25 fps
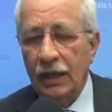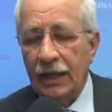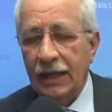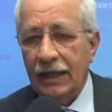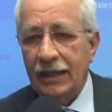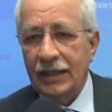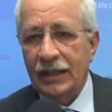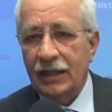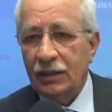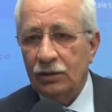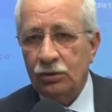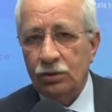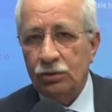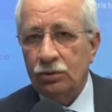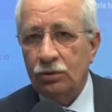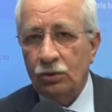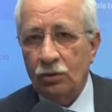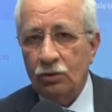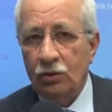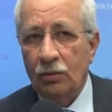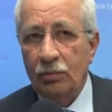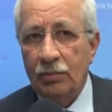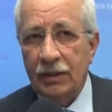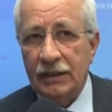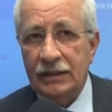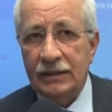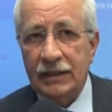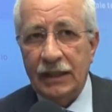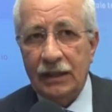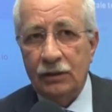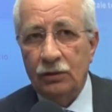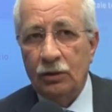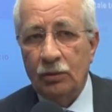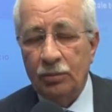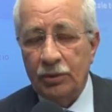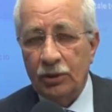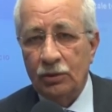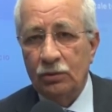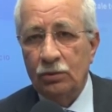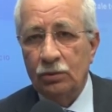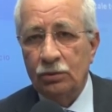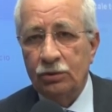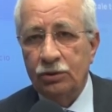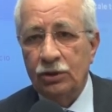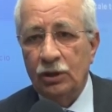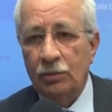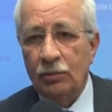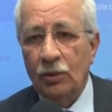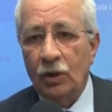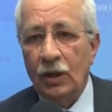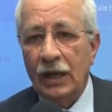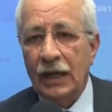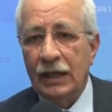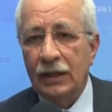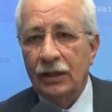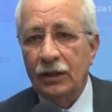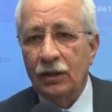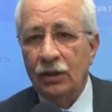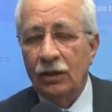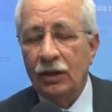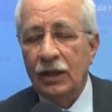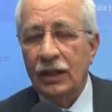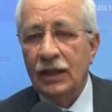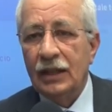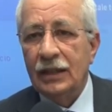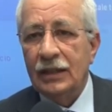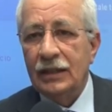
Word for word: e che adesso sto combattendo per l'ultimo anno